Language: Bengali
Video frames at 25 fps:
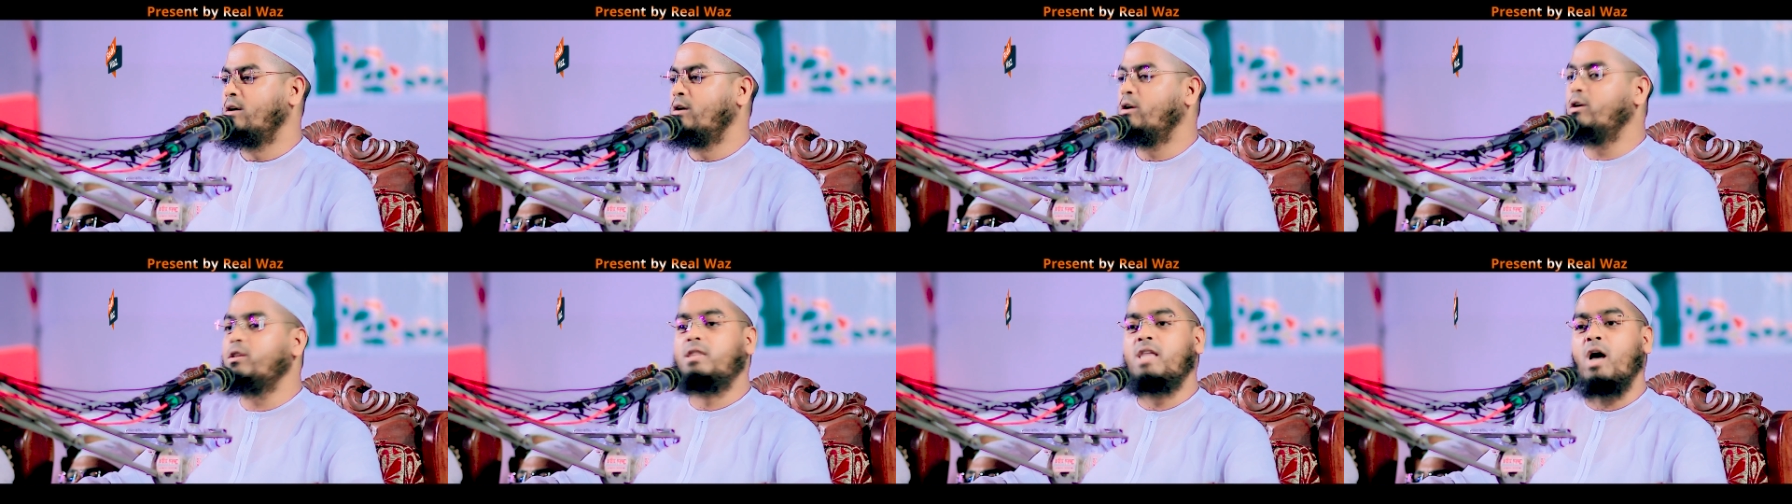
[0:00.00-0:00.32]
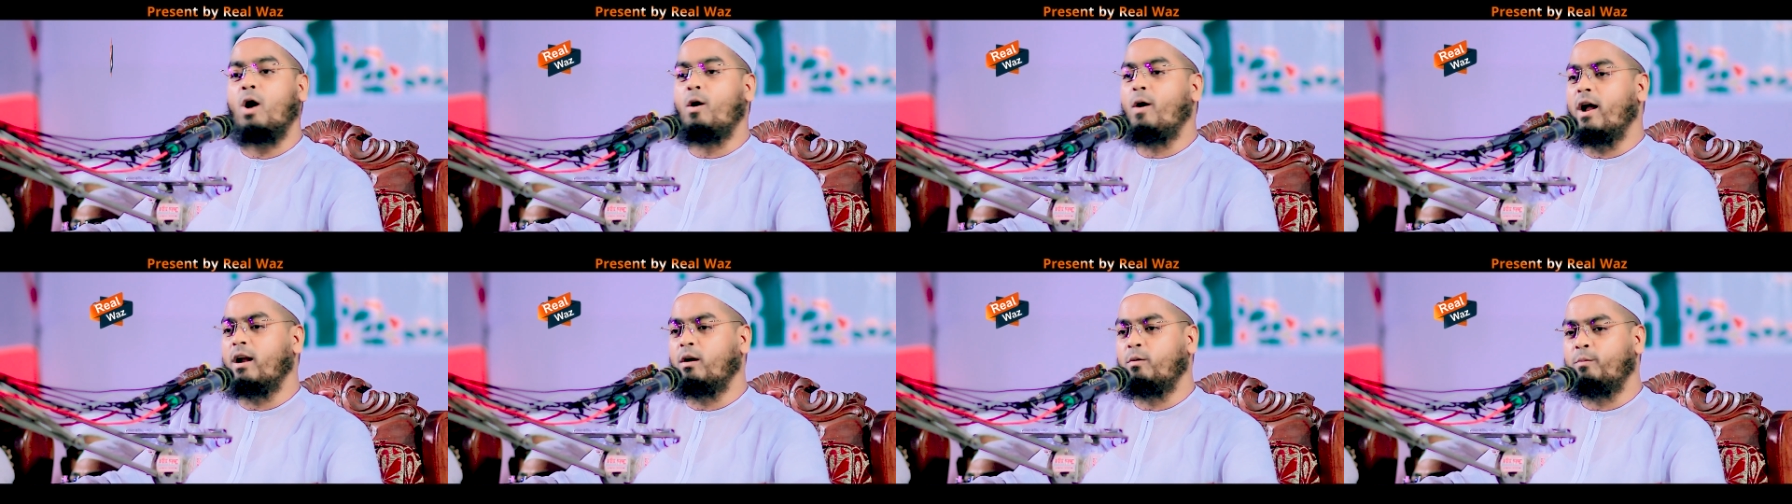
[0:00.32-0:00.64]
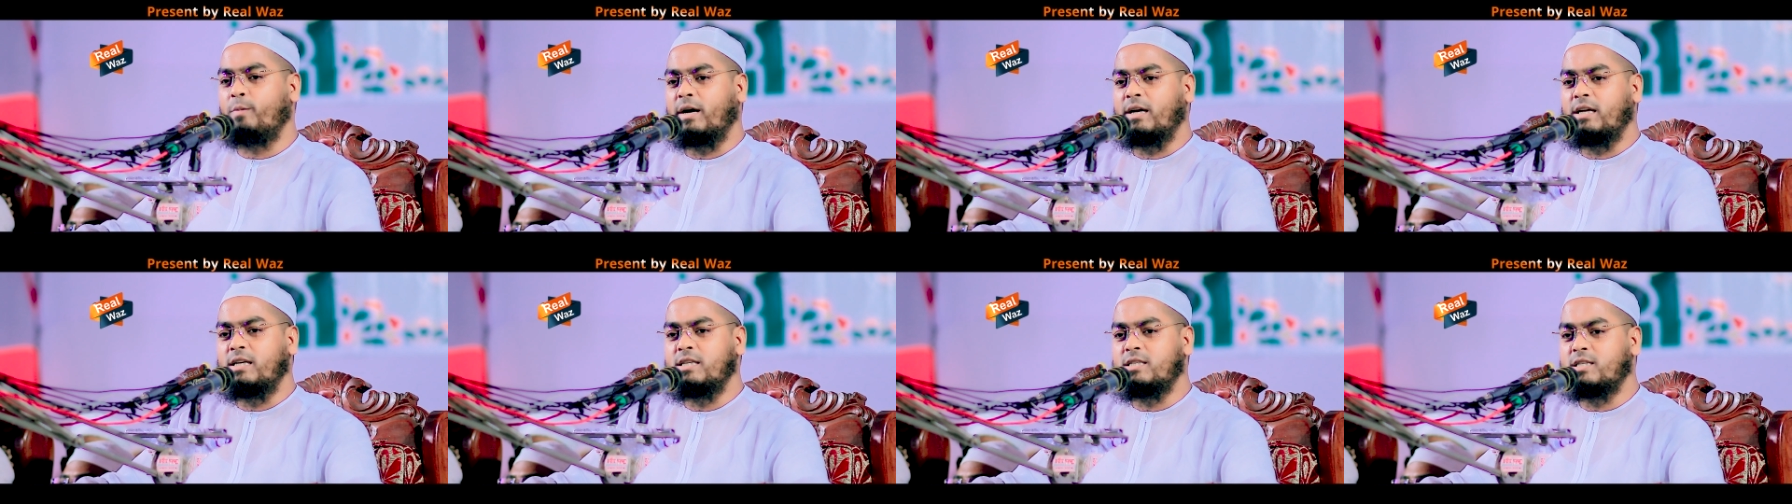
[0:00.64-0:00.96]
ওই
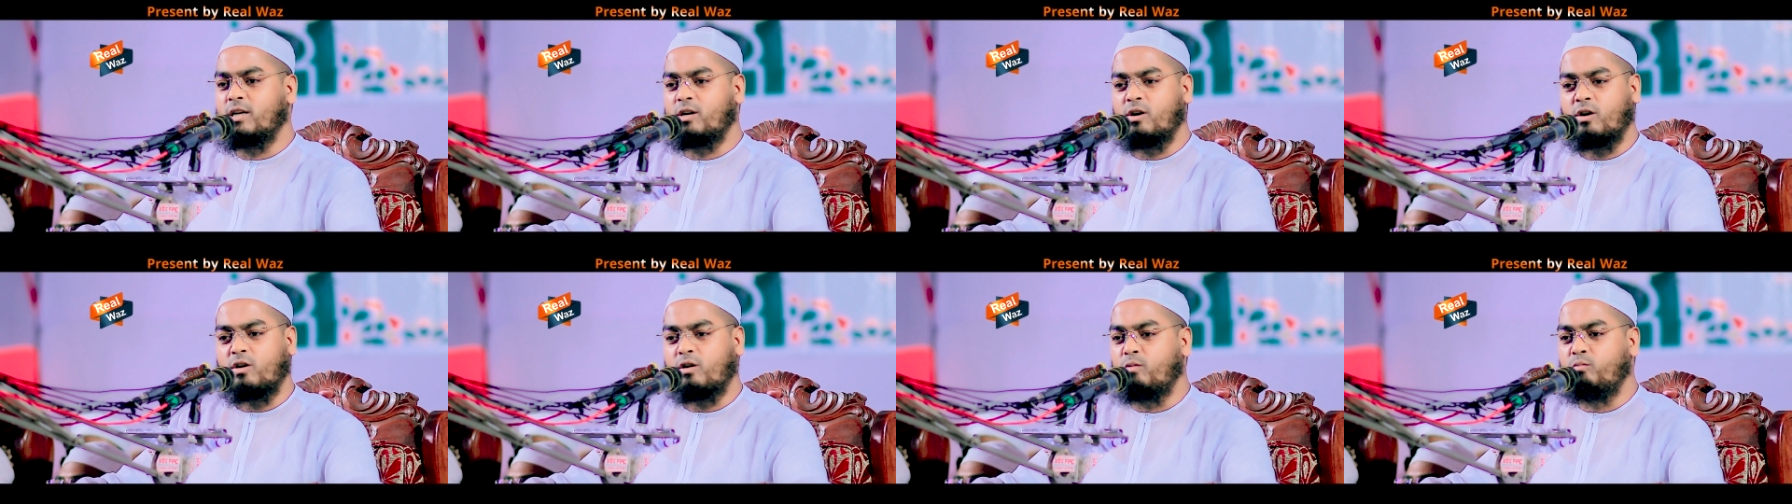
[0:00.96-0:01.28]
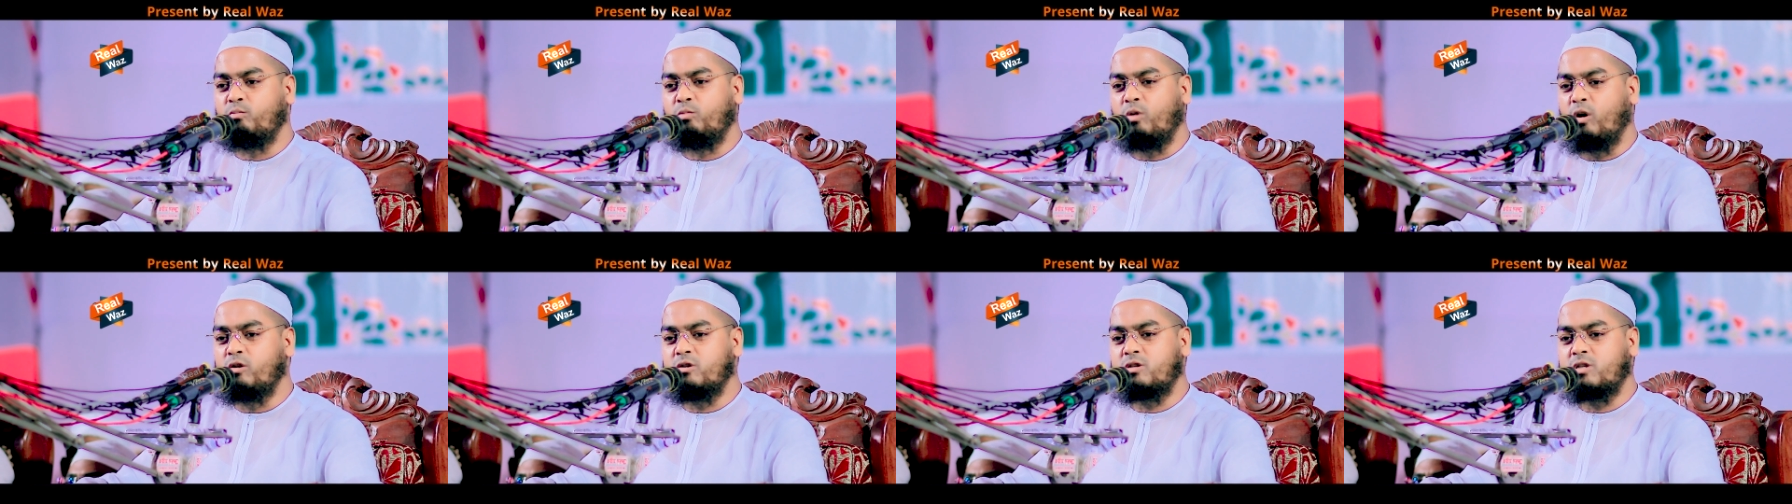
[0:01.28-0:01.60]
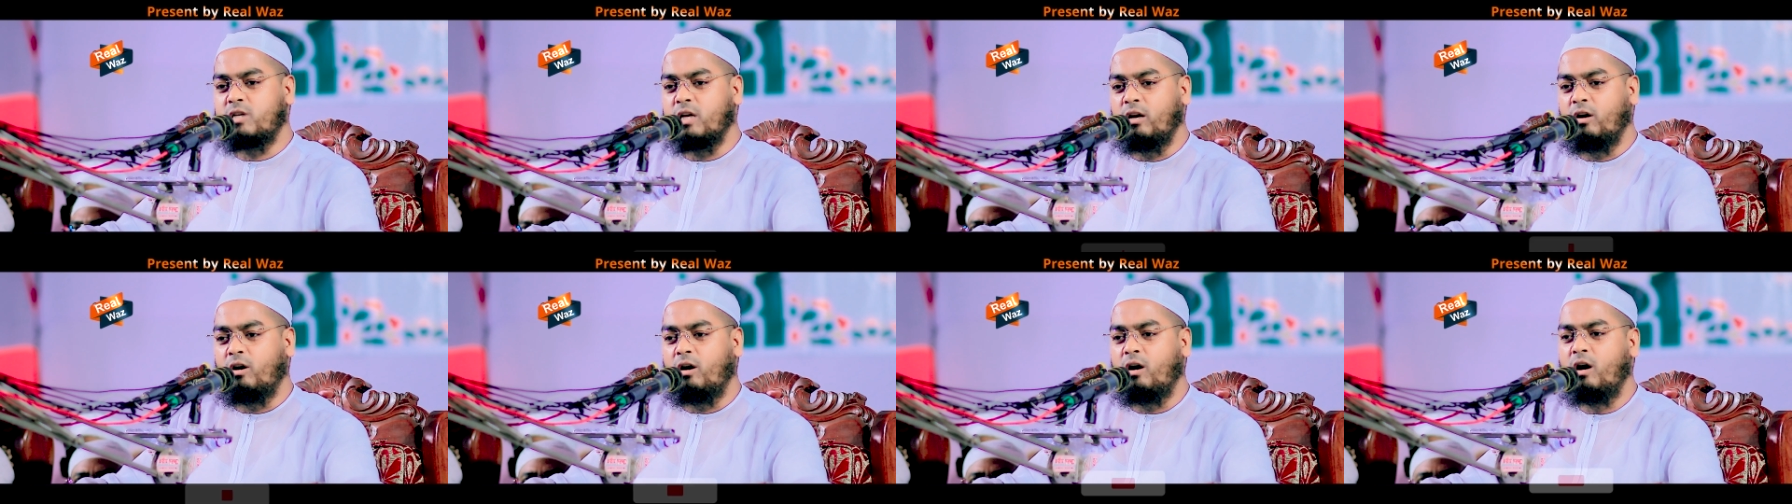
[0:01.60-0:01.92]
দেওয়ানবাগি যেরকম
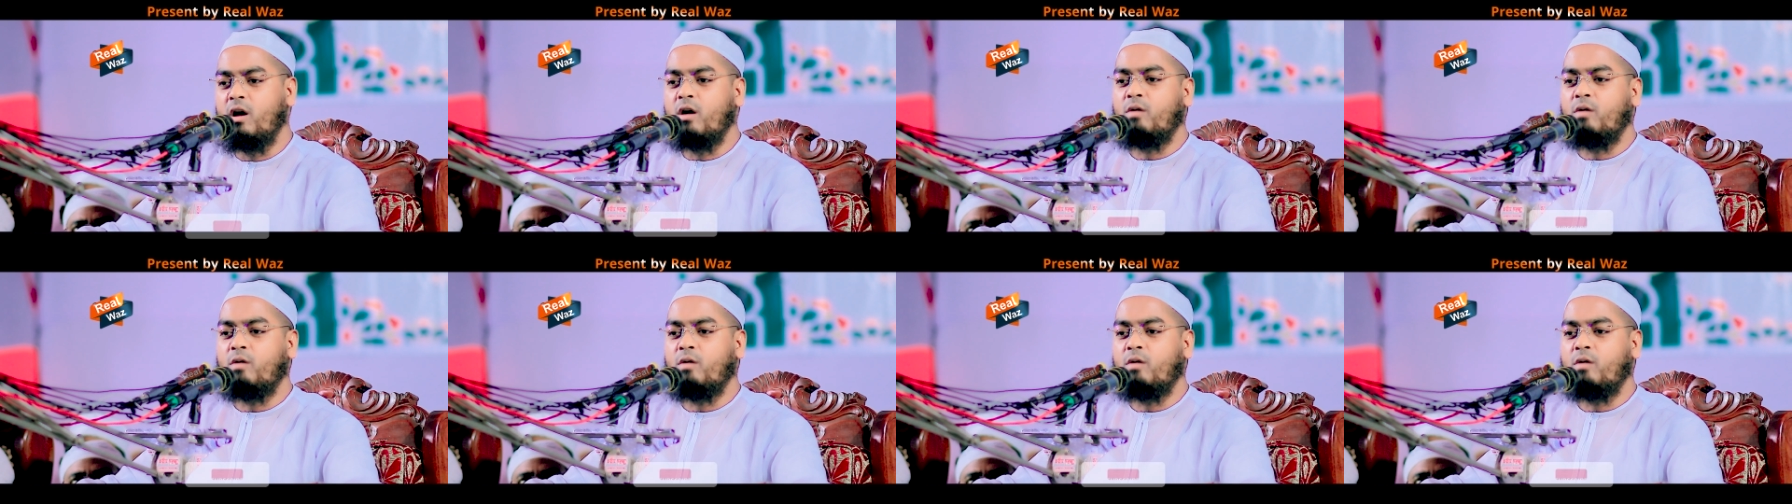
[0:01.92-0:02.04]
বলছিল